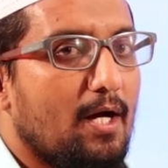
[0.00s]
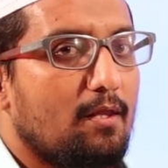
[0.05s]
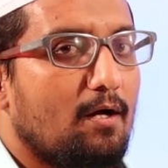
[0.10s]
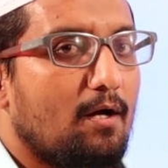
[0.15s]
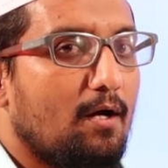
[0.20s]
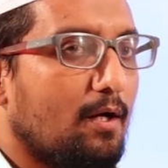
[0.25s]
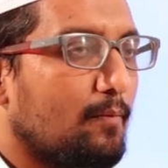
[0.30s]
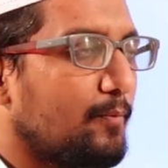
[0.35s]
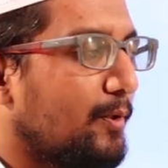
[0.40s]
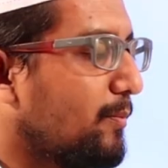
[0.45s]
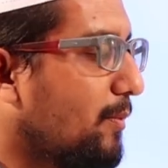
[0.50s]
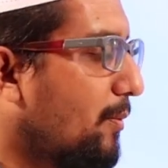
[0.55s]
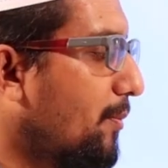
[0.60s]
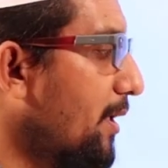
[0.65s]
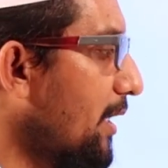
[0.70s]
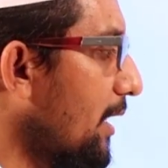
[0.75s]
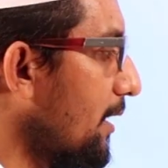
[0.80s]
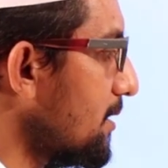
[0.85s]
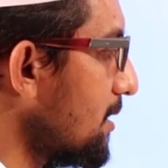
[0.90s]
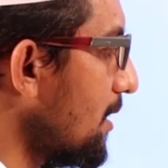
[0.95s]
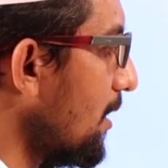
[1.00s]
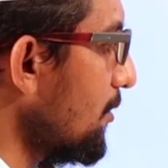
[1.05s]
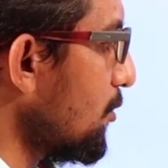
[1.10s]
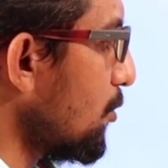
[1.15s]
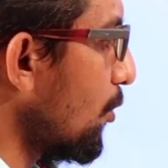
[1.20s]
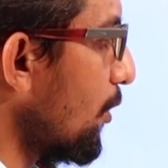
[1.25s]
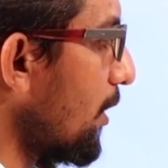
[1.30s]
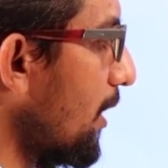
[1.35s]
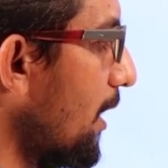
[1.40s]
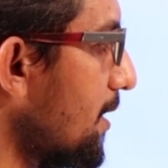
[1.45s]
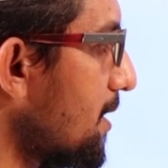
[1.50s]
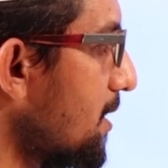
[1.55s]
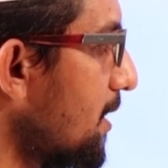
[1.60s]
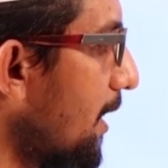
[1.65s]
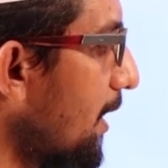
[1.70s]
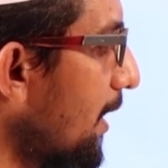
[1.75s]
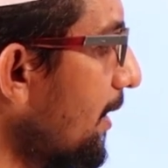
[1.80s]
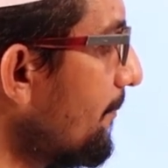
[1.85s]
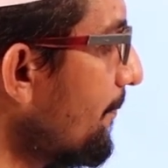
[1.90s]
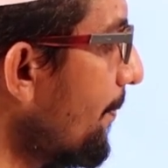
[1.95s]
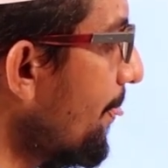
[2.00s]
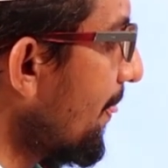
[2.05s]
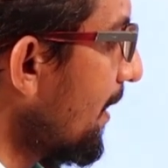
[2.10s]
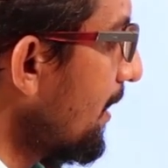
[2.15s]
பாதுகாக்கப்படும் அப்படின்னு அரசாங்கம் சொல்கிறாங்க சரிங்களா